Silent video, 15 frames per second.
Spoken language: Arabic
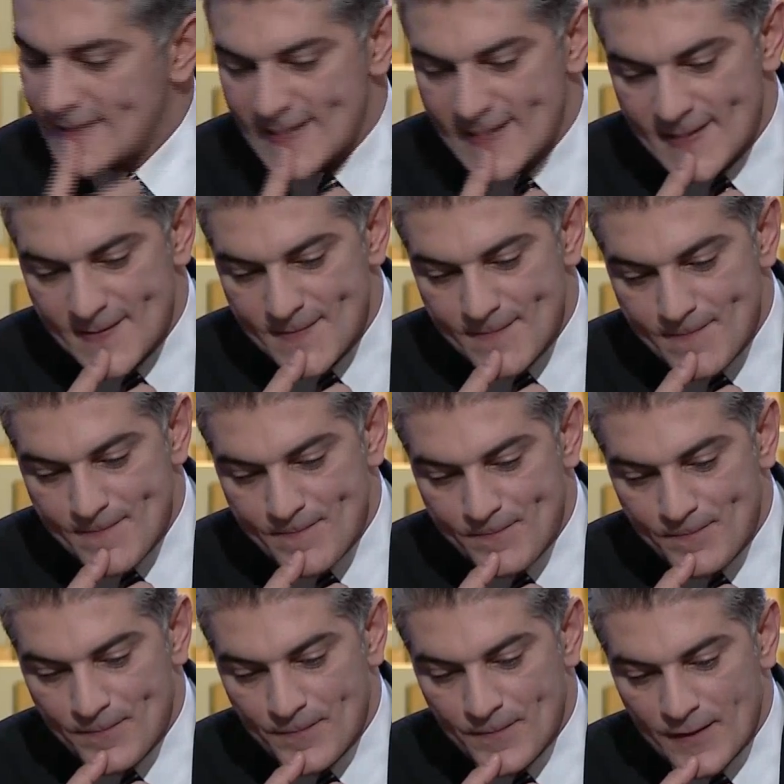آه،
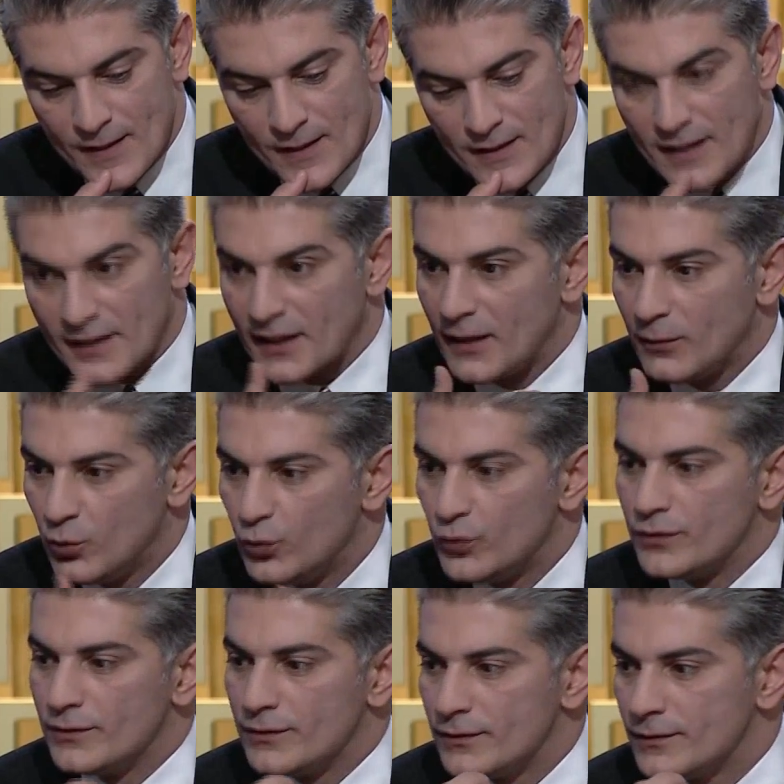يرغبون
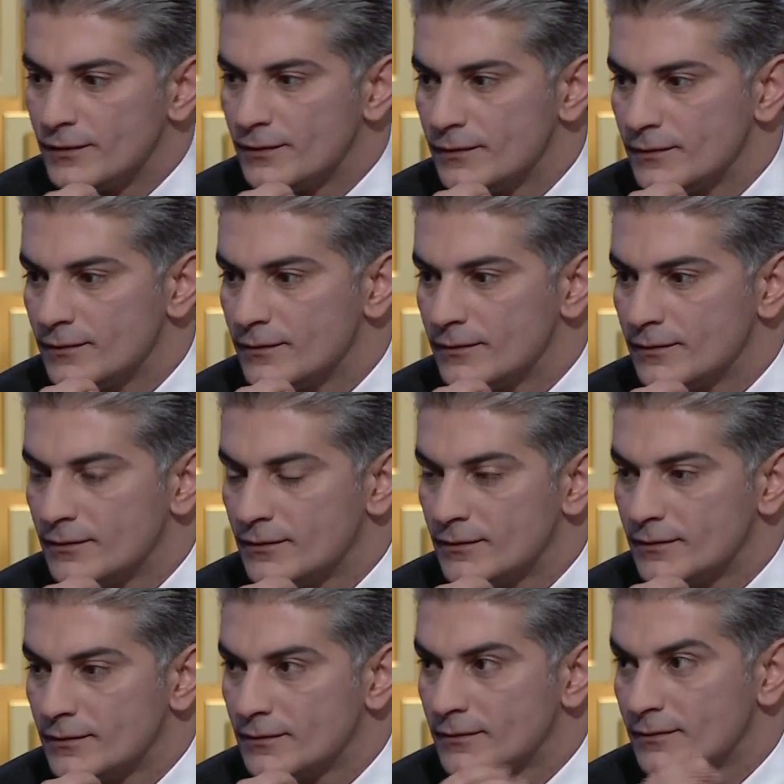
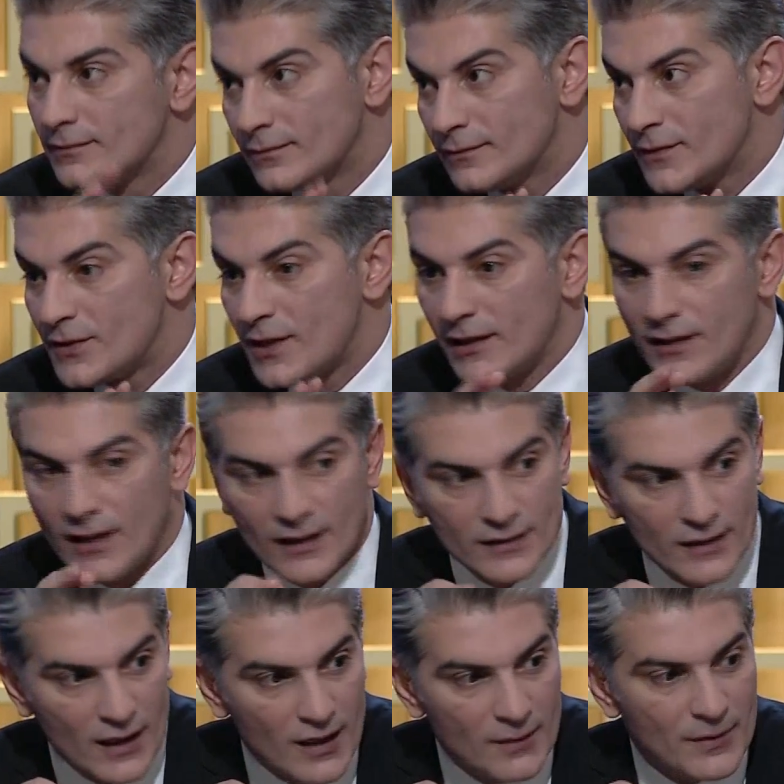بالضبط سيد
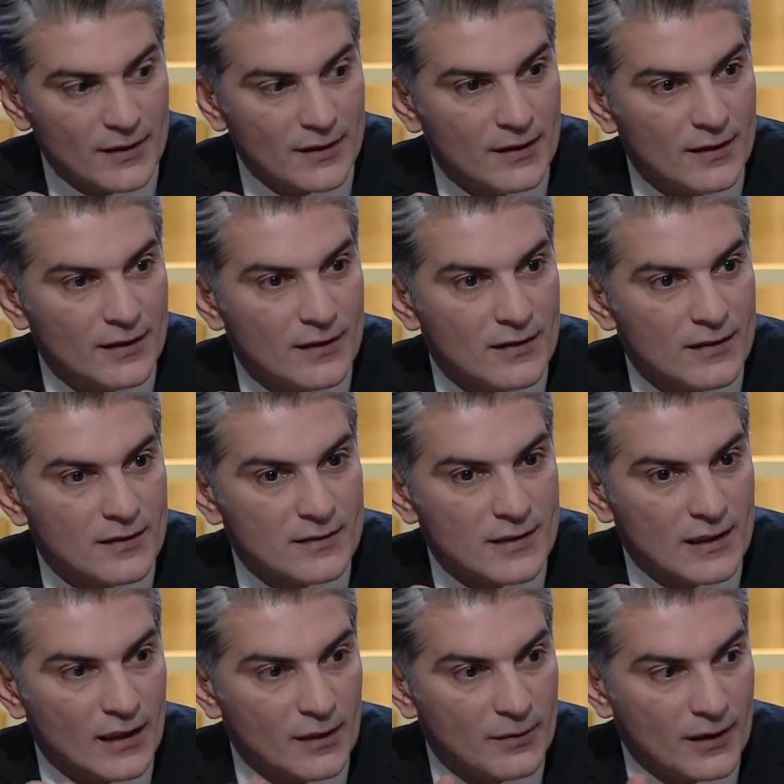هادي العامري
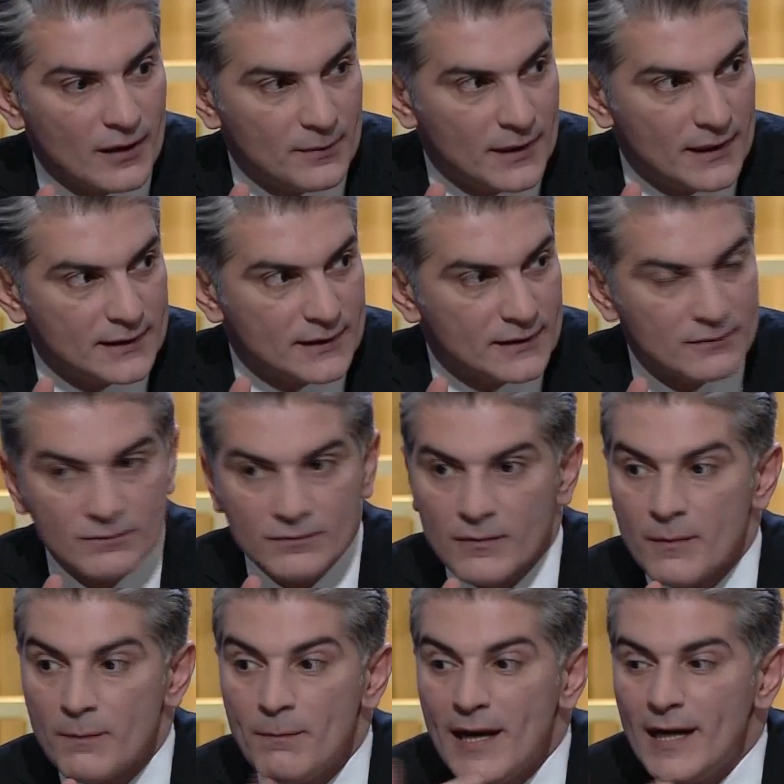سيد العباء عبادي
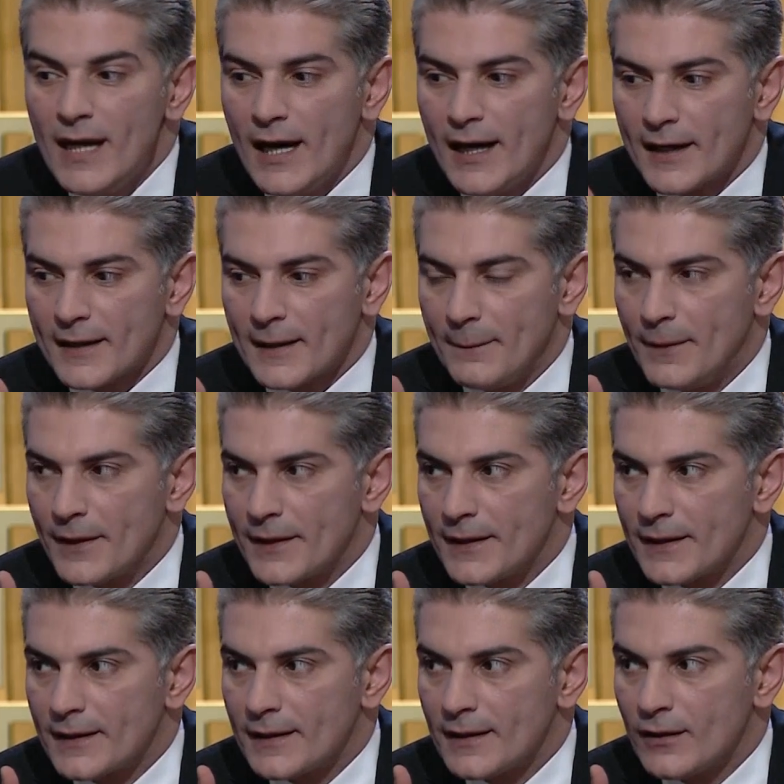من لا يرغب
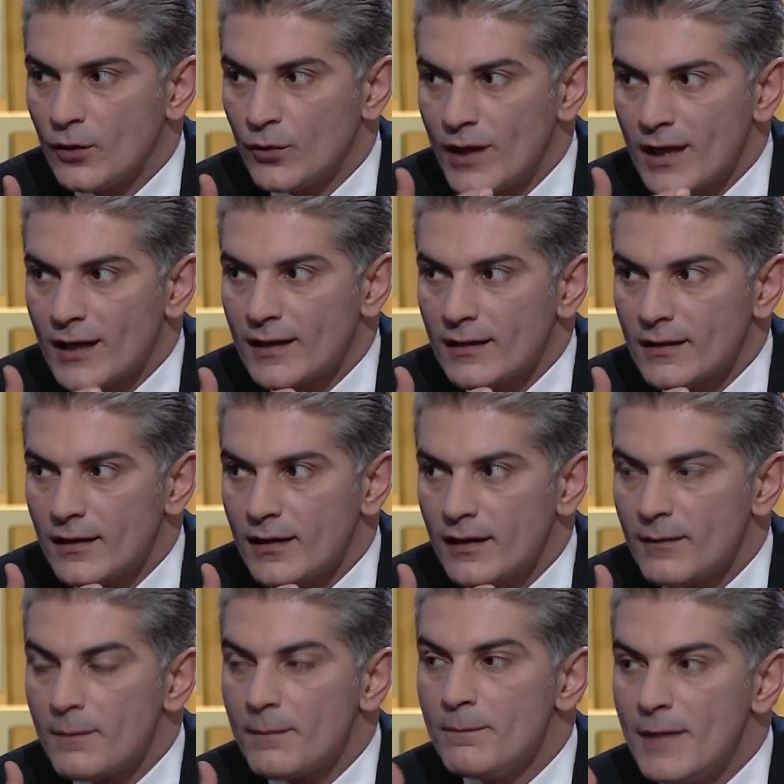برايك هناك
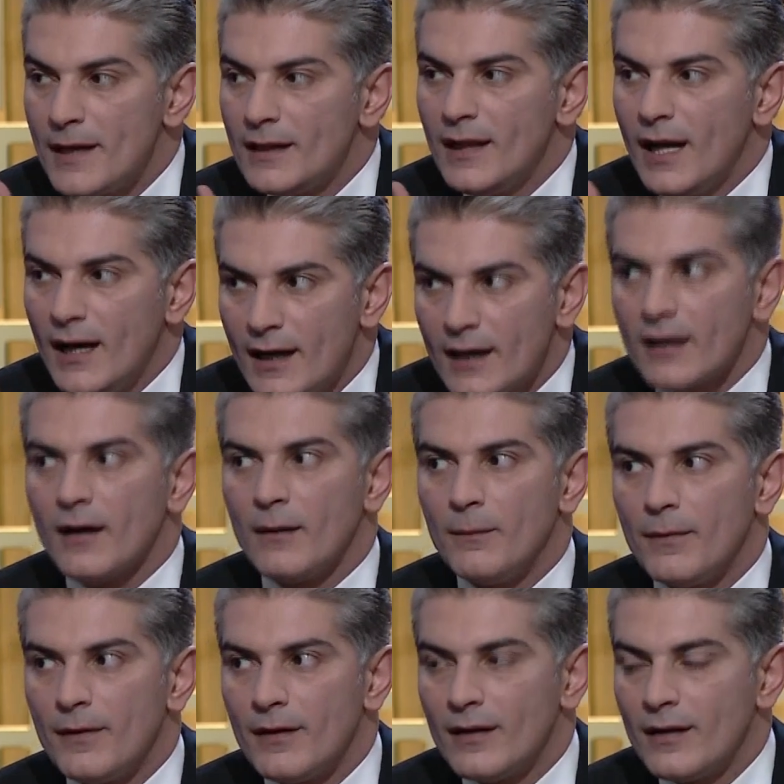من لا يرغب
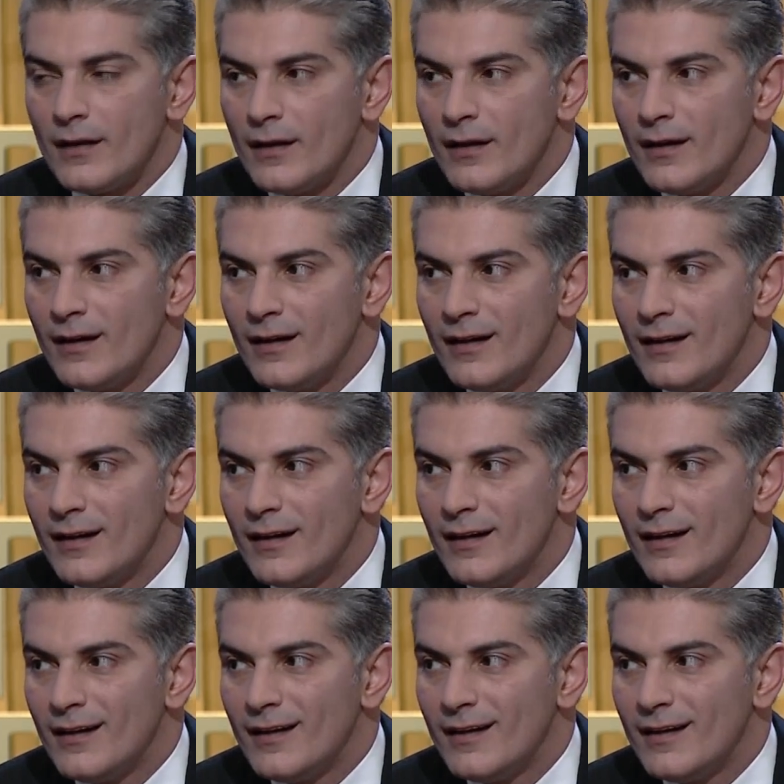لا شوف